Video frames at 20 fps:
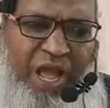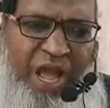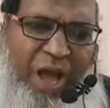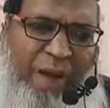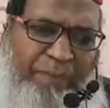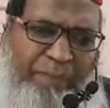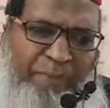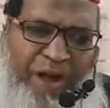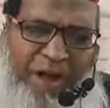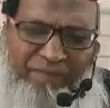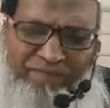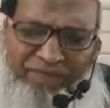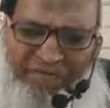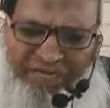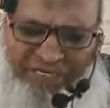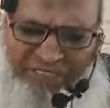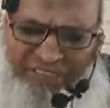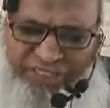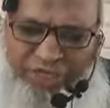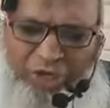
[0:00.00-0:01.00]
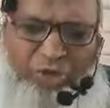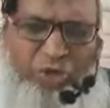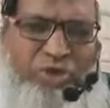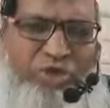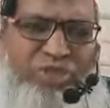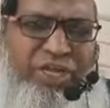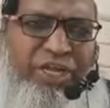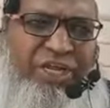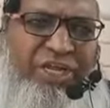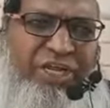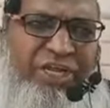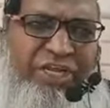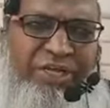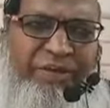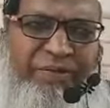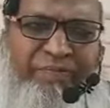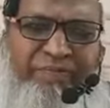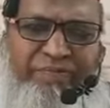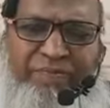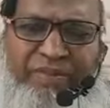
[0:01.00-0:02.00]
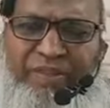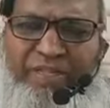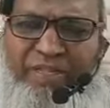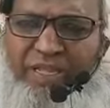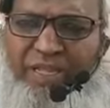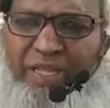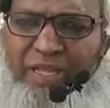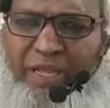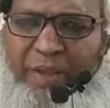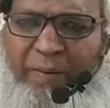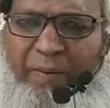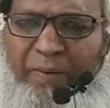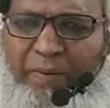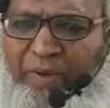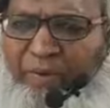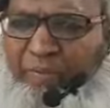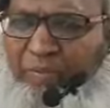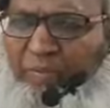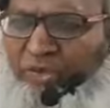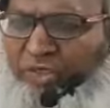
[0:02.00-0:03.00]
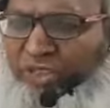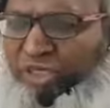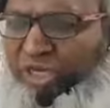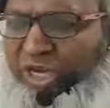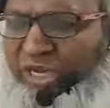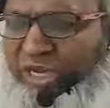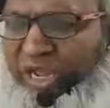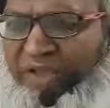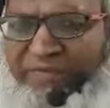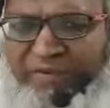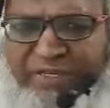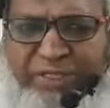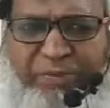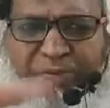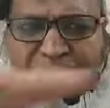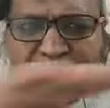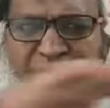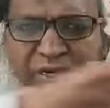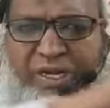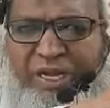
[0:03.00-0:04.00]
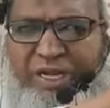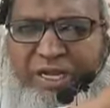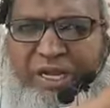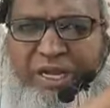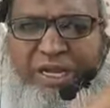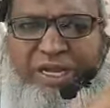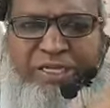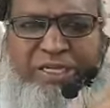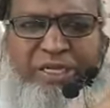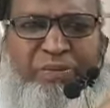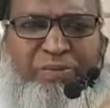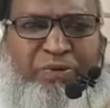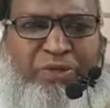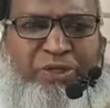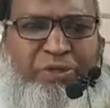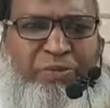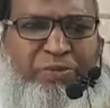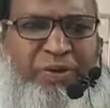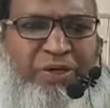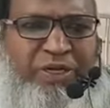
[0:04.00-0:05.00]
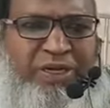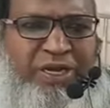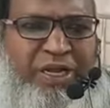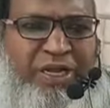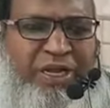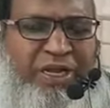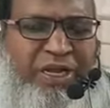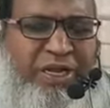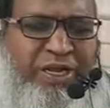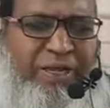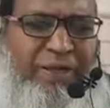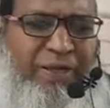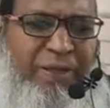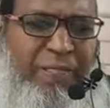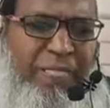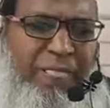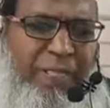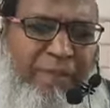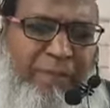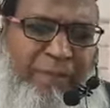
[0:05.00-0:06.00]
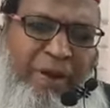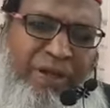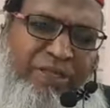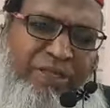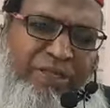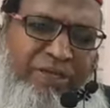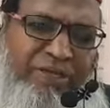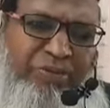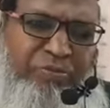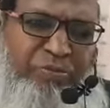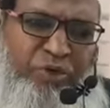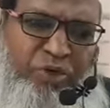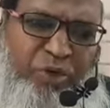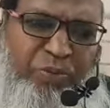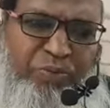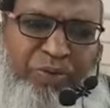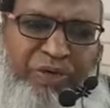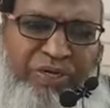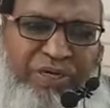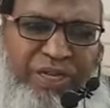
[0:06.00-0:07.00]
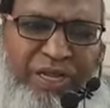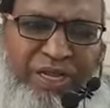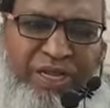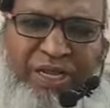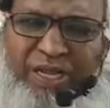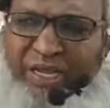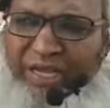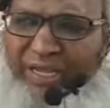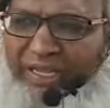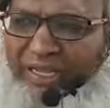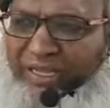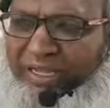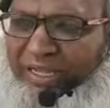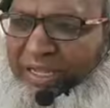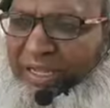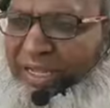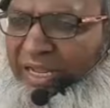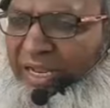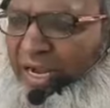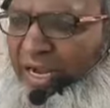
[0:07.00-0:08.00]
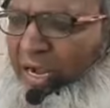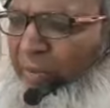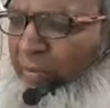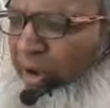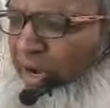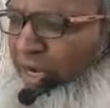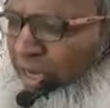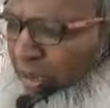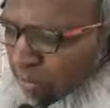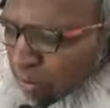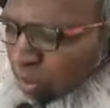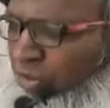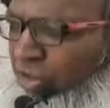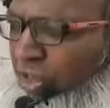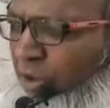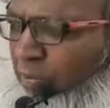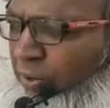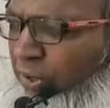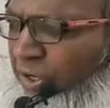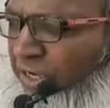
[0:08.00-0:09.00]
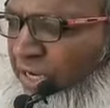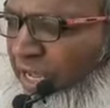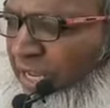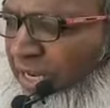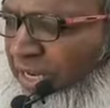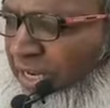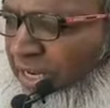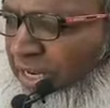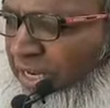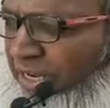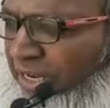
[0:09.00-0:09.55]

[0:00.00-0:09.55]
அப்போ அவங்க சகோதரி மூச்சில் கை வச்சு பார்க்குறாங்க கையை பிடிச்சி பார்க்குறாங்க பார்த்துட்டு முடிவு பண்ணிட்டாங்க நம்ம அண்ணன் மூத்தா போயிட்டாரு